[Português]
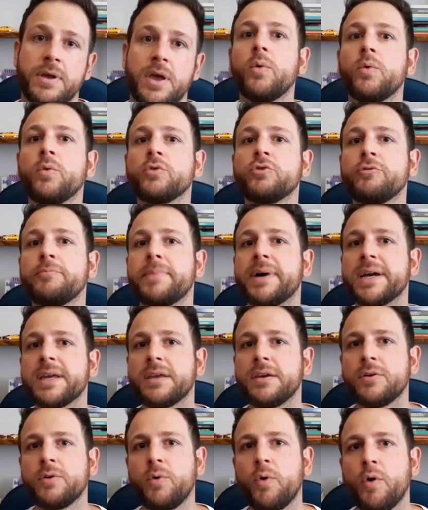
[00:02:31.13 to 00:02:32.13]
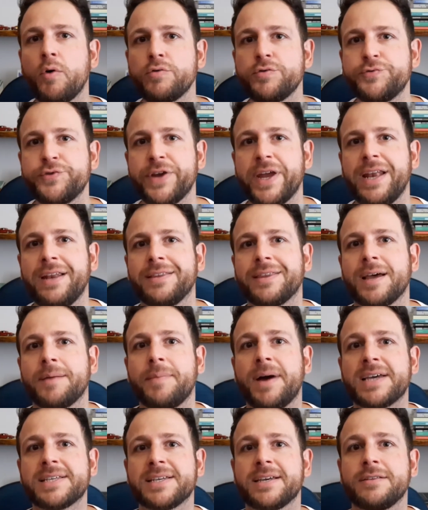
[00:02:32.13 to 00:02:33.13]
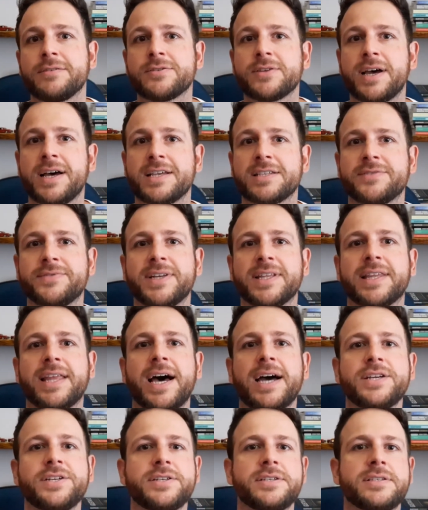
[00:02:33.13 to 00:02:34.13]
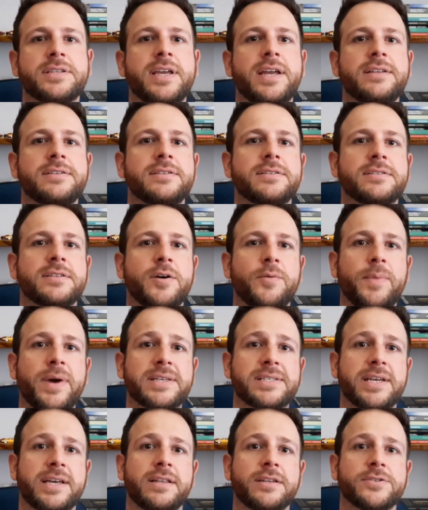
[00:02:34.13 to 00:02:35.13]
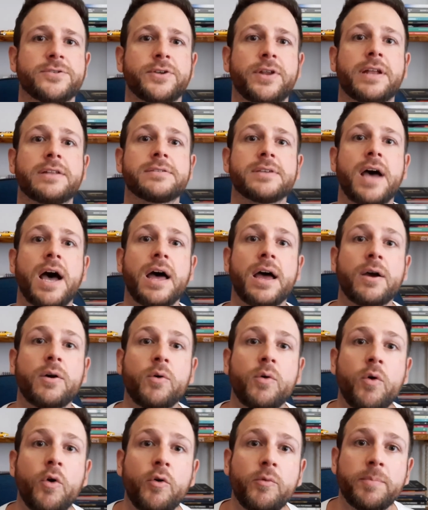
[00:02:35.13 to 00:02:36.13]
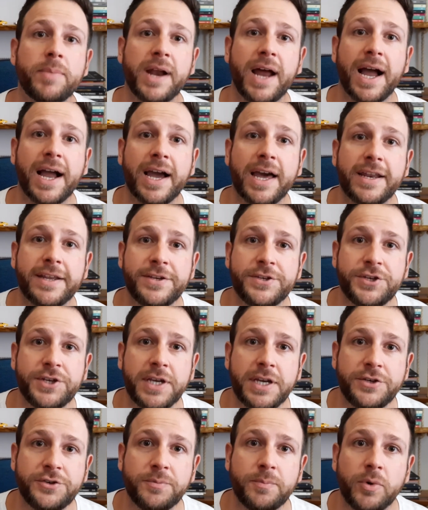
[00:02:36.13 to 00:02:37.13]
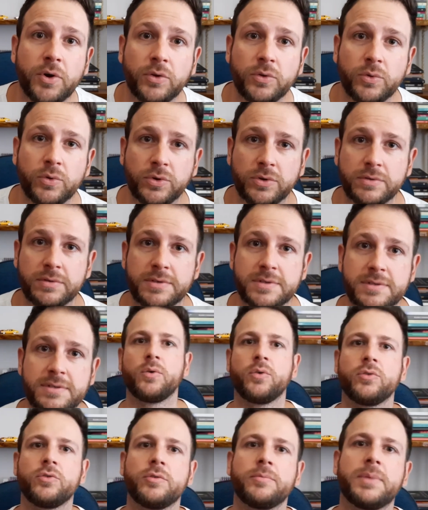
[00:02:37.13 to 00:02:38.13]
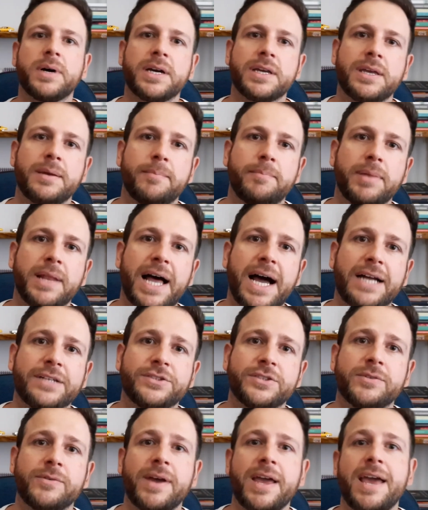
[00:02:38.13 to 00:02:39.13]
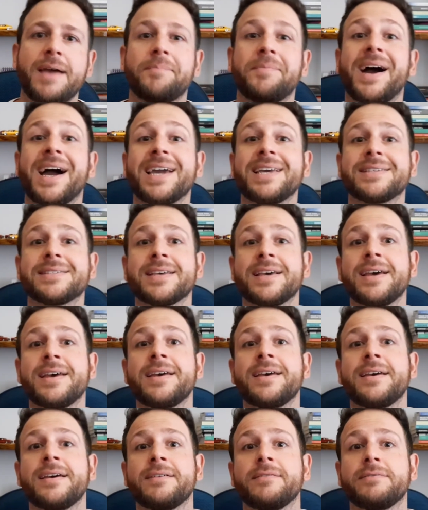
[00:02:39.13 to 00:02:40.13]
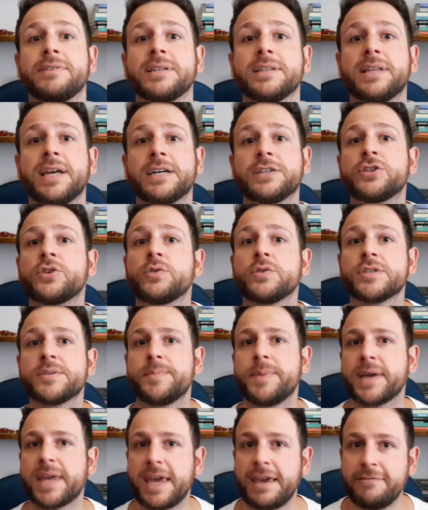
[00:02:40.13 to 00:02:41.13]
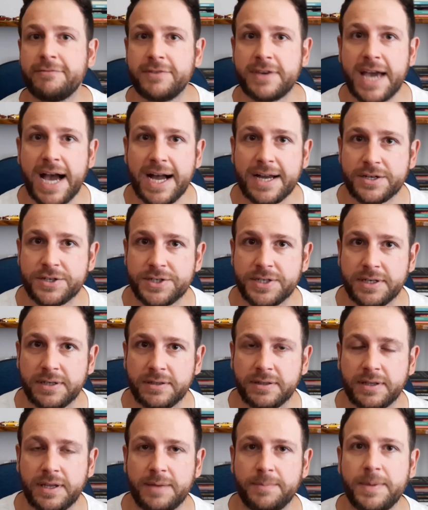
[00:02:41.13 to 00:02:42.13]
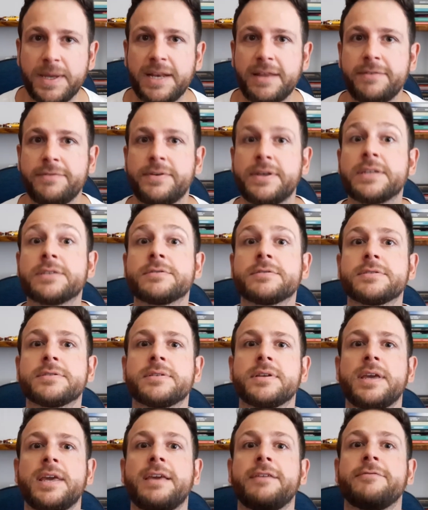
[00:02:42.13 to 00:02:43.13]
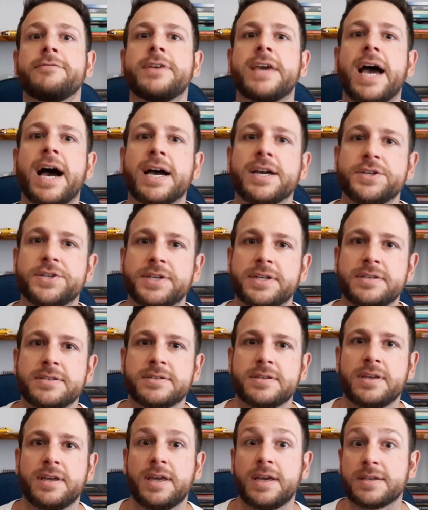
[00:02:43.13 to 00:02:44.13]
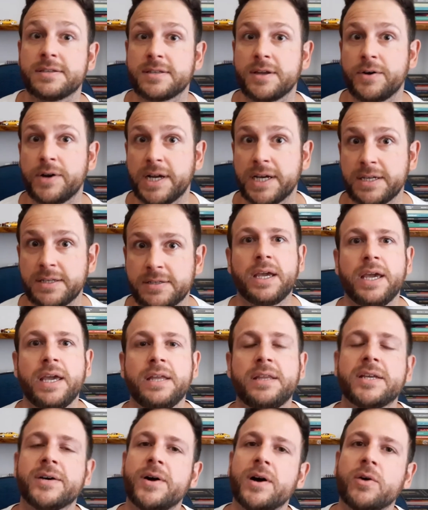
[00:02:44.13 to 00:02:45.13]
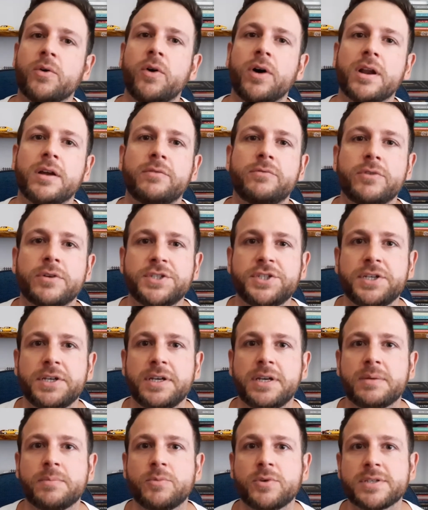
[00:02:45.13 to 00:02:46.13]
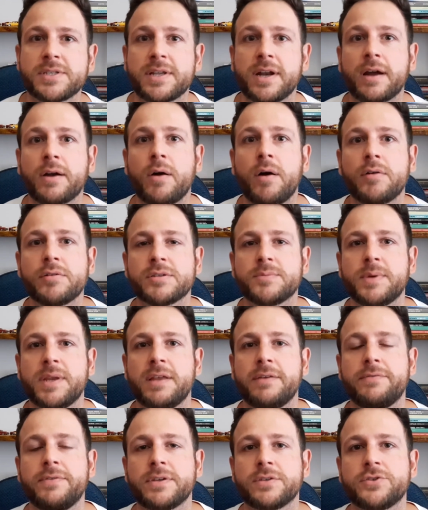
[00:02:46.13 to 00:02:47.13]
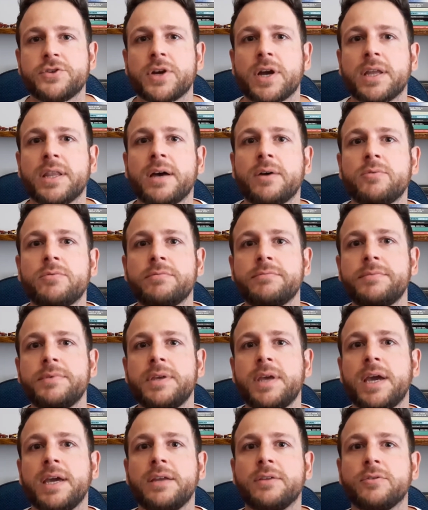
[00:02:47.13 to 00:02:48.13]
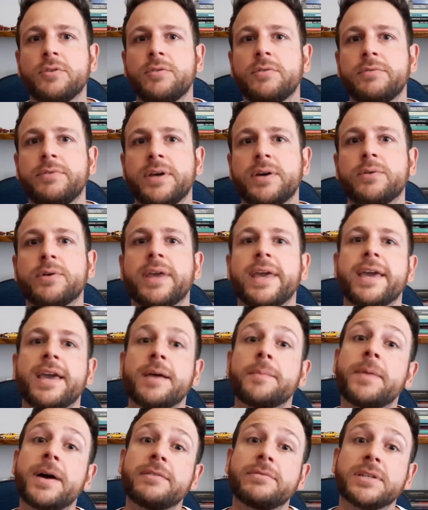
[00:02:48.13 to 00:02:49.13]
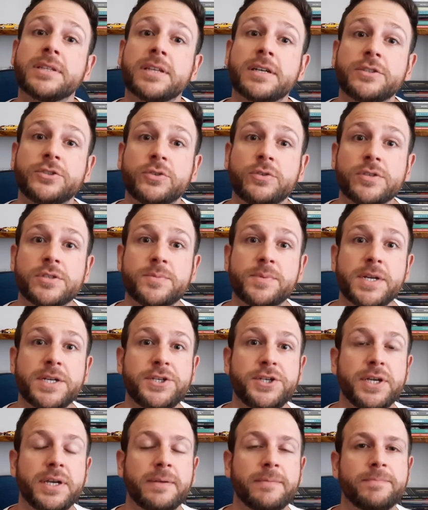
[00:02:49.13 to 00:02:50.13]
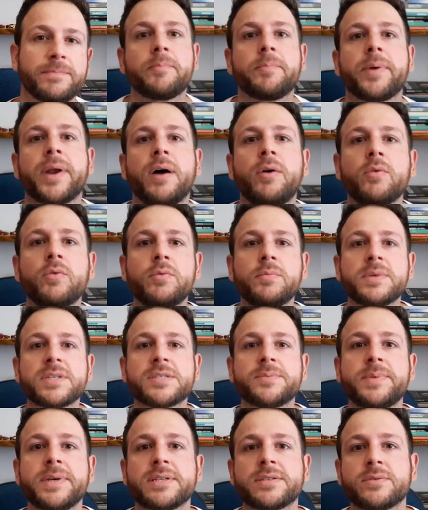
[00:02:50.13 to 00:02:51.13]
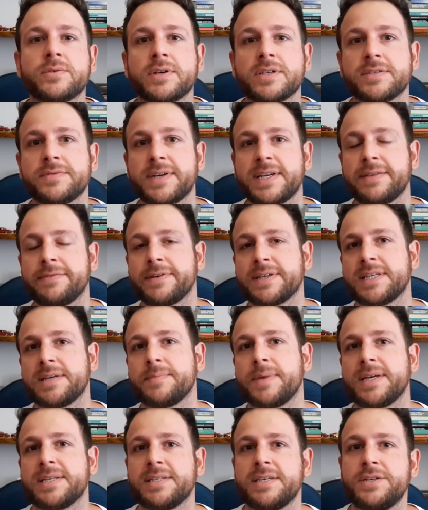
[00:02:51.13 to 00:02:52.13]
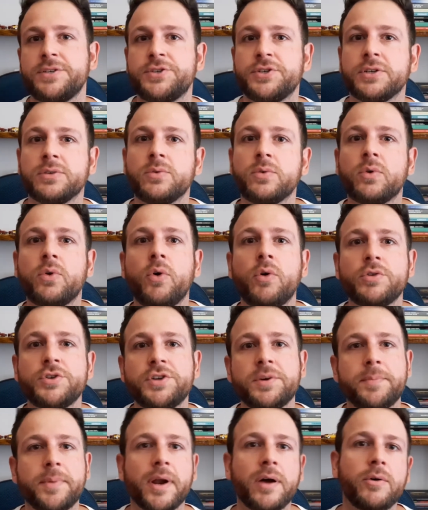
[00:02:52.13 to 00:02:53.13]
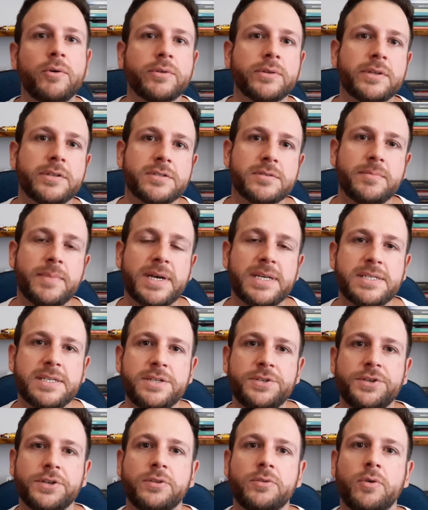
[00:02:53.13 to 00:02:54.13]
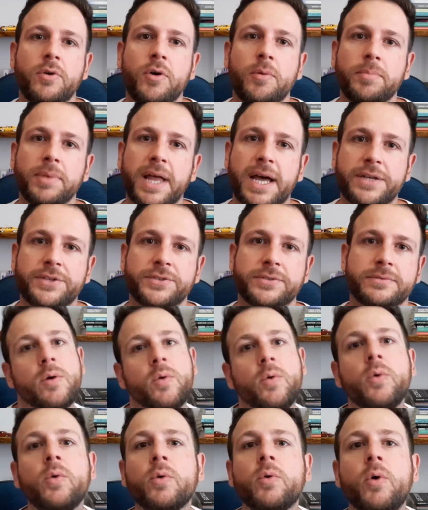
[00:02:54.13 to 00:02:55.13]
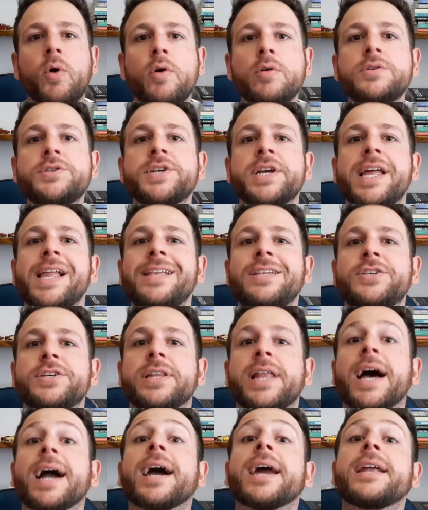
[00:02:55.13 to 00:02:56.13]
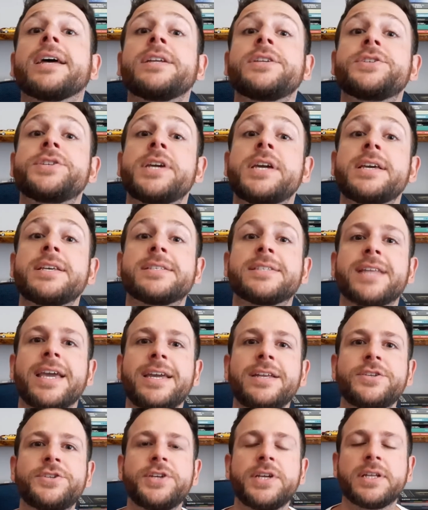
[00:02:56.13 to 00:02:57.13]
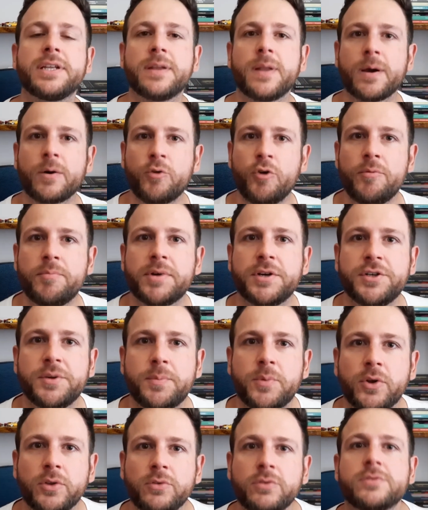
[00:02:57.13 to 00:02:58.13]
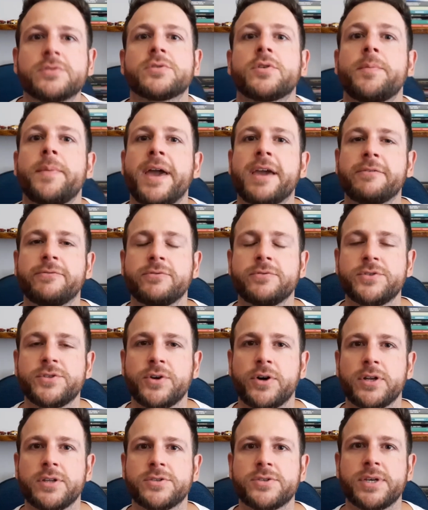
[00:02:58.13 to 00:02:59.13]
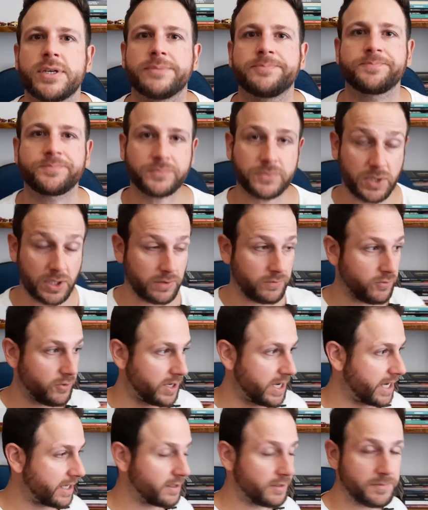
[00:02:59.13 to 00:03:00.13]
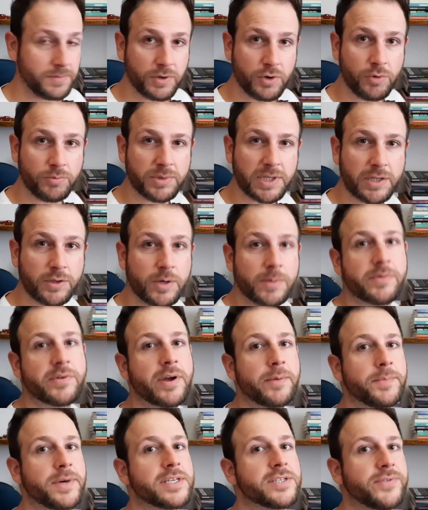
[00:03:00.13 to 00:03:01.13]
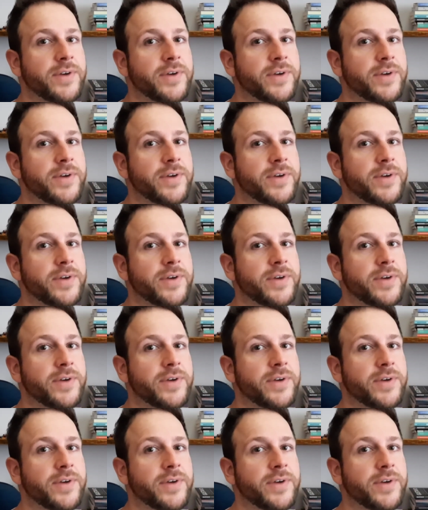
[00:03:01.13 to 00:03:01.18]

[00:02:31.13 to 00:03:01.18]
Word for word: O Nubank Gold, ele tá mais as vantagens deles estão mais relacionadas à compra, à garantia de produtos. O Nubank Platinum é mais vantajoso para quem viaja, tem benefícios em viagens, em restaurante. Então agora eu vou te mostrar quais os benefícios de cada um e aí tu vê o que, que é mais vantajoso para ti. Para algumas pessoas vai fazer mais sentido o Gold, e para outras mais sentido o Platinum. O Gold, ele te dá garantia estendida na compra de produtos. Como é que funciona isso aí? Eu vou olhar aqui no meu computador para ficar mais